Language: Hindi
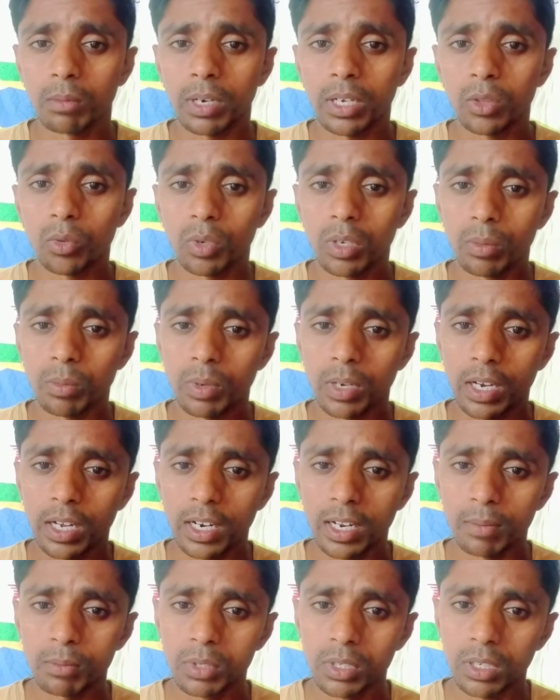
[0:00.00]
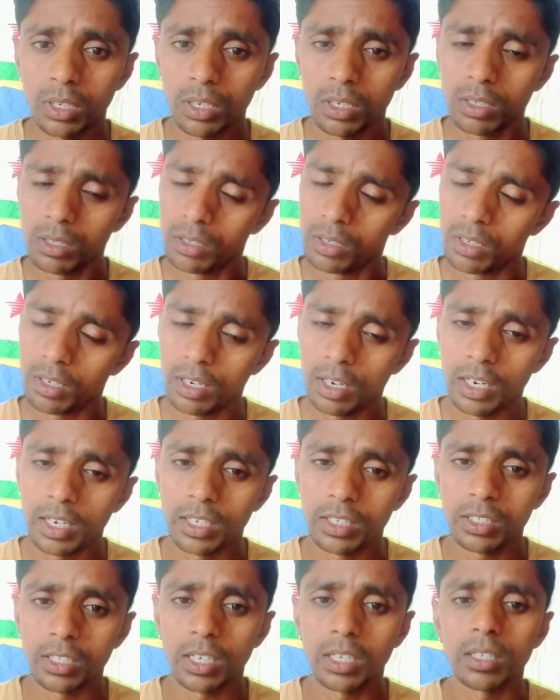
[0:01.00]
बाद वहीं पे आराम से
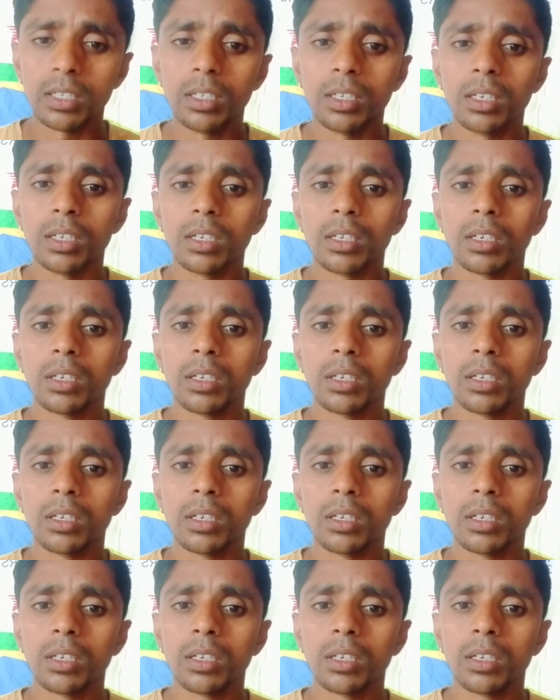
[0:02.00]
लेट जाइए